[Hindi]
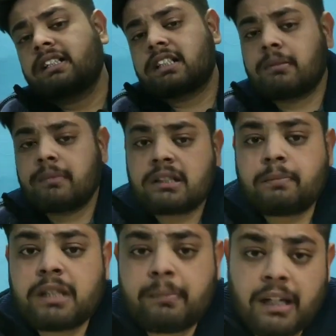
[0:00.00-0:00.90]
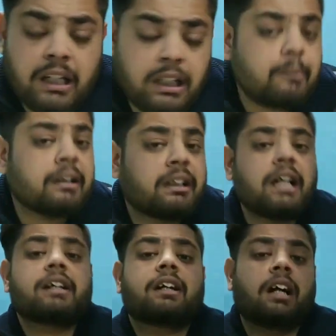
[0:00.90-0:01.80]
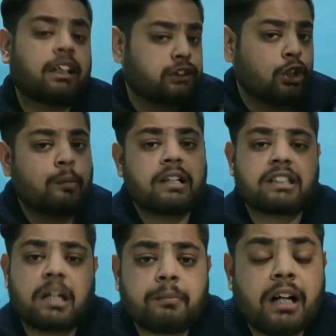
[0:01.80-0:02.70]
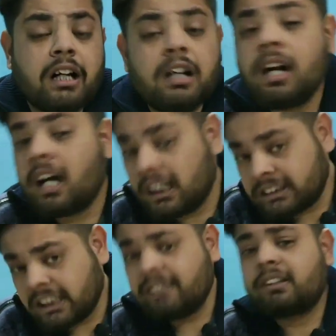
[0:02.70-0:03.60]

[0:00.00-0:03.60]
नज़र में सबसे पहला नाम आता है अक्षय कुमार साहब का अजय